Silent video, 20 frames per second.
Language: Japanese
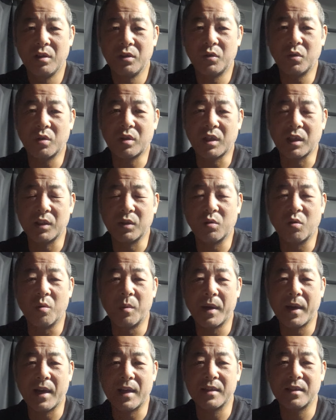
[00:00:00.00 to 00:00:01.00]
どっかでご
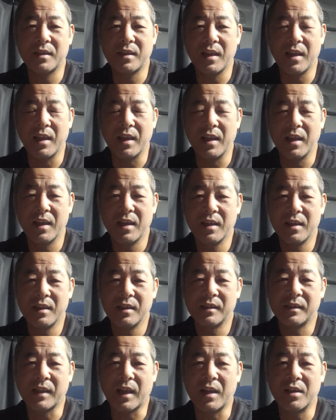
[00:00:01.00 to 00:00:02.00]
まかして
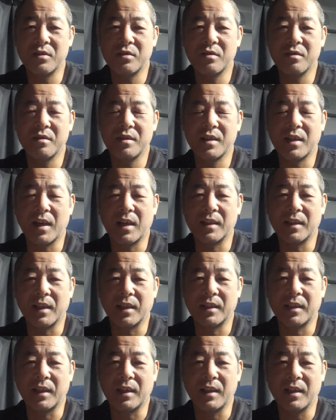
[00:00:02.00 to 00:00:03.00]
30時間
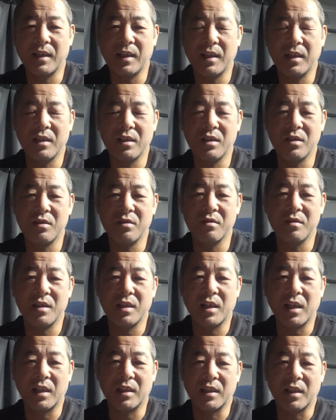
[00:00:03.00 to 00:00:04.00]
だったりね、20
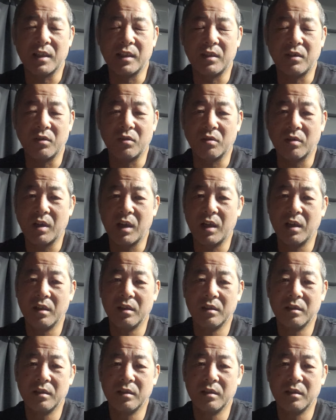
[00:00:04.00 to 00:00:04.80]
時間だったりとか、